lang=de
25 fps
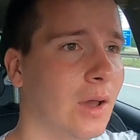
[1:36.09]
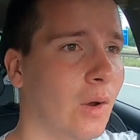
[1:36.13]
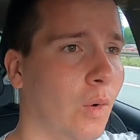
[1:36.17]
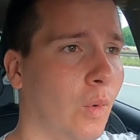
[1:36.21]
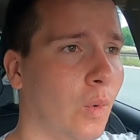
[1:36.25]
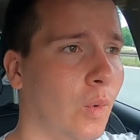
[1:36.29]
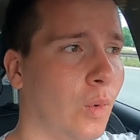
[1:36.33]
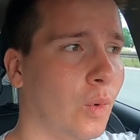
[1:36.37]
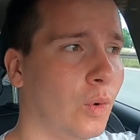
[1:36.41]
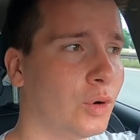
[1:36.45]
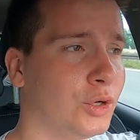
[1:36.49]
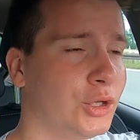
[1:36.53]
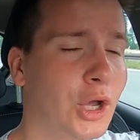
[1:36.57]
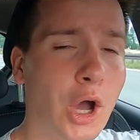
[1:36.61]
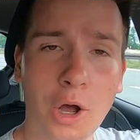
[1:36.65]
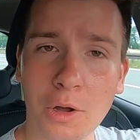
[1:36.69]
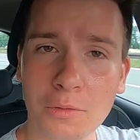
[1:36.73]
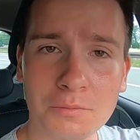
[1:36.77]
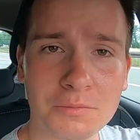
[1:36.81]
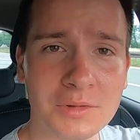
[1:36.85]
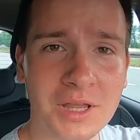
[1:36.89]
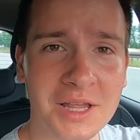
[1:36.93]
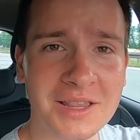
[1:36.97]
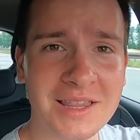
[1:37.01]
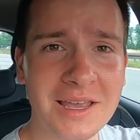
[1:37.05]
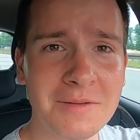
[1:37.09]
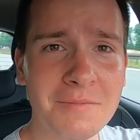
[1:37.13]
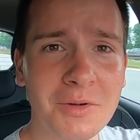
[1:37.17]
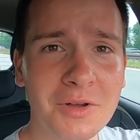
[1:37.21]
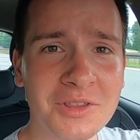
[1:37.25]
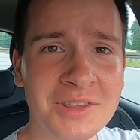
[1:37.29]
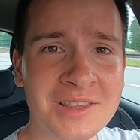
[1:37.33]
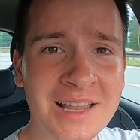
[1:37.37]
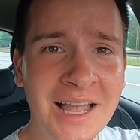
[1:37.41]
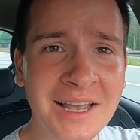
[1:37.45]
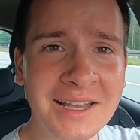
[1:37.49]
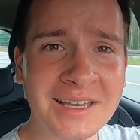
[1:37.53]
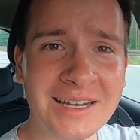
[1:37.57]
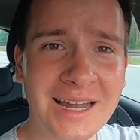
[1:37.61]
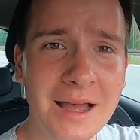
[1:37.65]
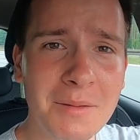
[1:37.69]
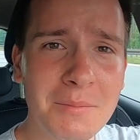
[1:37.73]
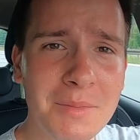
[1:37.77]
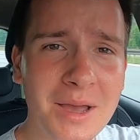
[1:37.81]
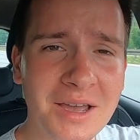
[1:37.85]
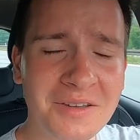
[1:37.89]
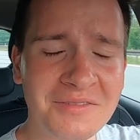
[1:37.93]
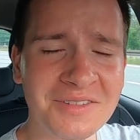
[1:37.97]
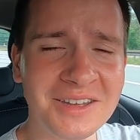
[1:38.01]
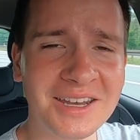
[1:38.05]
Und ja, dann sehen wir uns gleich in
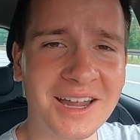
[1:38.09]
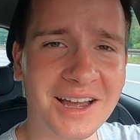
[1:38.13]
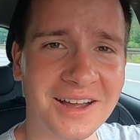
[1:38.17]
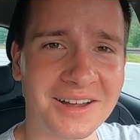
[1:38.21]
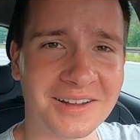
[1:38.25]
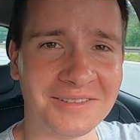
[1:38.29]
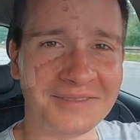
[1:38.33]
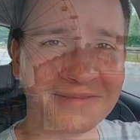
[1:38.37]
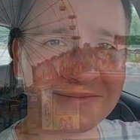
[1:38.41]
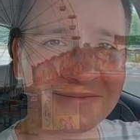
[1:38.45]
Amberg wieder.